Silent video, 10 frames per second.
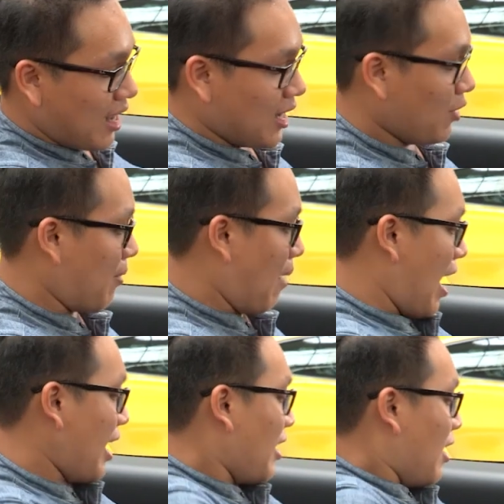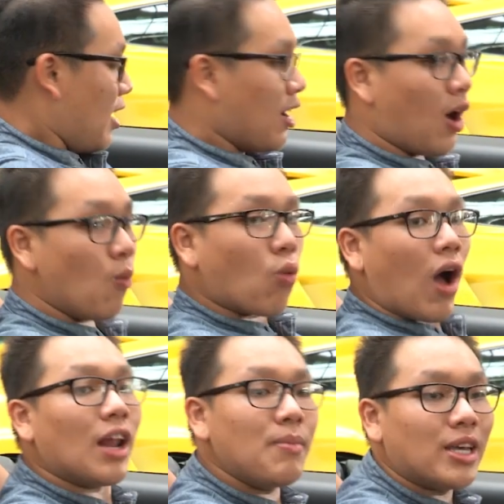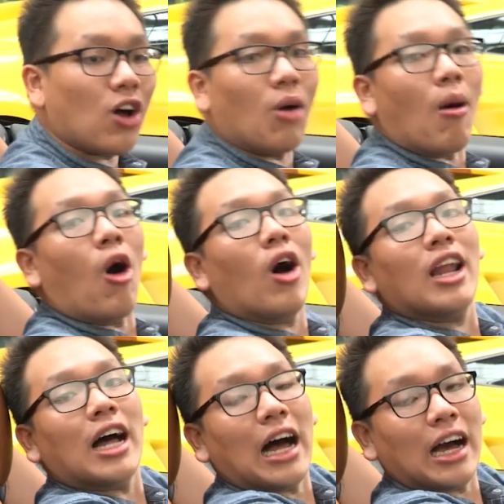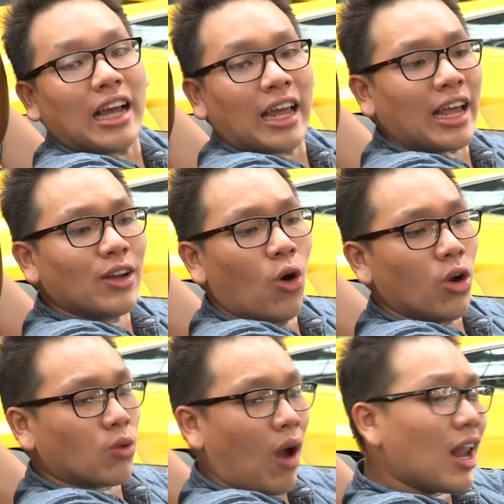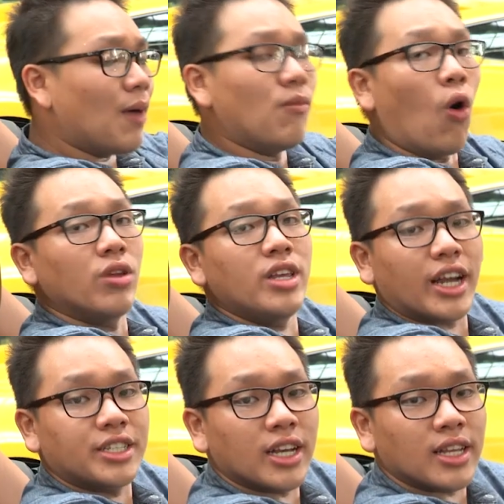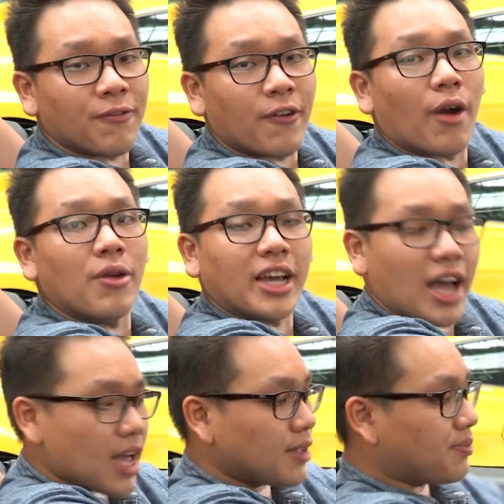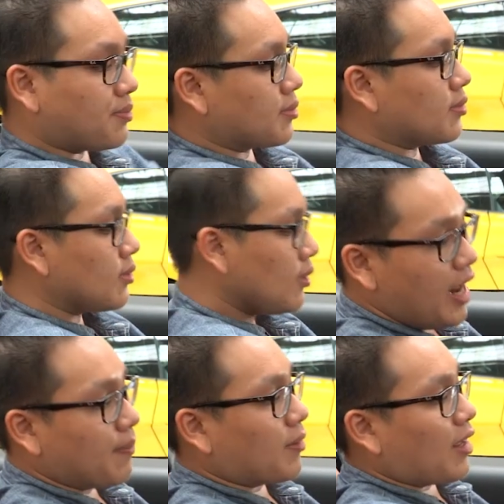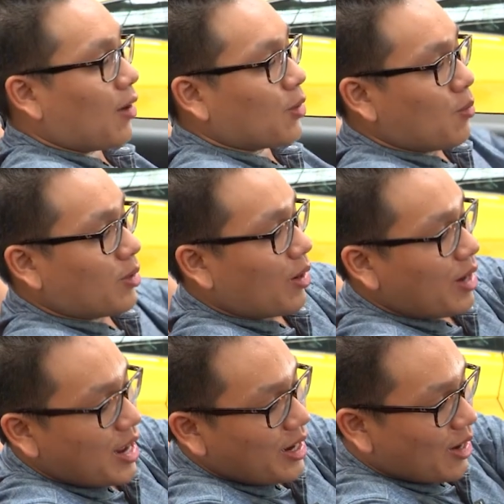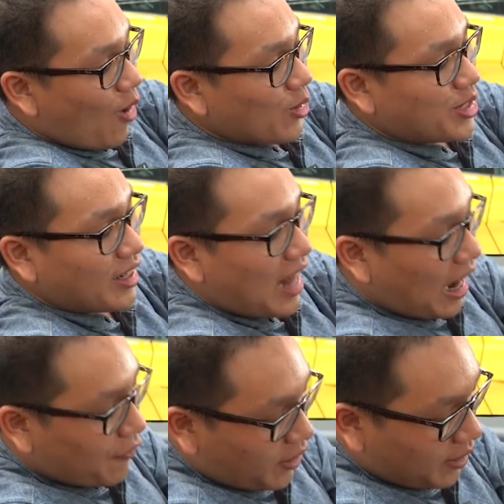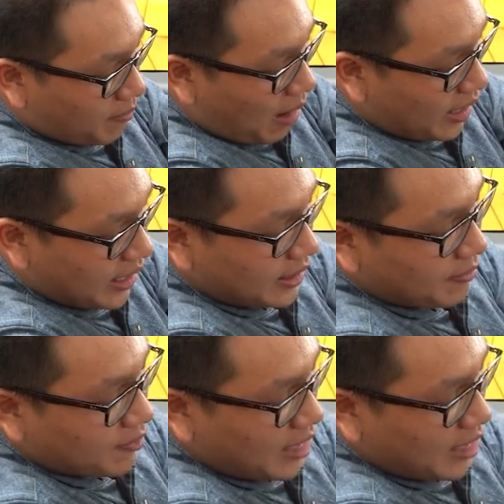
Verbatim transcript: để chân thoải mái, không quá là bị gò bó hay là cái cách ngồi nó quá là hầm hố như cái chiếc Ferrari khác. Cái điểm tiếp theo tôi muốn nói đến đó chính là cái phần màn hình